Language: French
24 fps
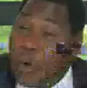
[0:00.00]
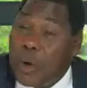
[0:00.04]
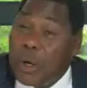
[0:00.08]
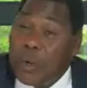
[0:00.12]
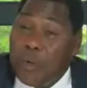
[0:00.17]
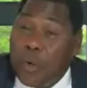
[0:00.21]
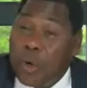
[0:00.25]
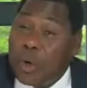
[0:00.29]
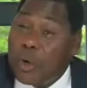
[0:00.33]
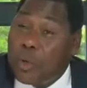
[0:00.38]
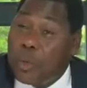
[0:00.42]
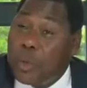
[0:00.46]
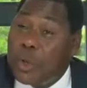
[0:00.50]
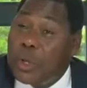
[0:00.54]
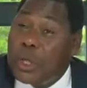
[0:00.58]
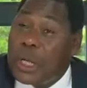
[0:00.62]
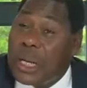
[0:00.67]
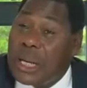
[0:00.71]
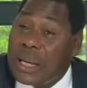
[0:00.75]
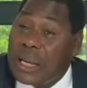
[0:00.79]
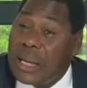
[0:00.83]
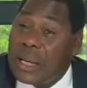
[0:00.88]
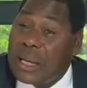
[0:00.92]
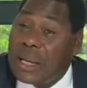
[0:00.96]
au niveau du
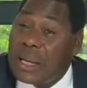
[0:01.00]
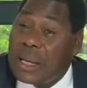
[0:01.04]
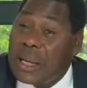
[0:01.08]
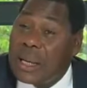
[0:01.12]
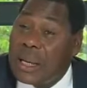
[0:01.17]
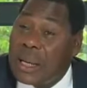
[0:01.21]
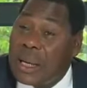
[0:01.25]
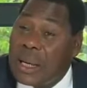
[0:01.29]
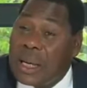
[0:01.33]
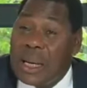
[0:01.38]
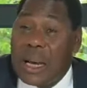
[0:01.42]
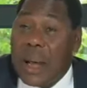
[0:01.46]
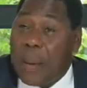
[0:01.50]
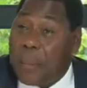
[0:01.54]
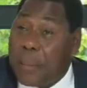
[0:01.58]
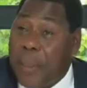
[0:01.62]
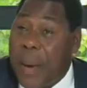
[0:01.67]
budget. La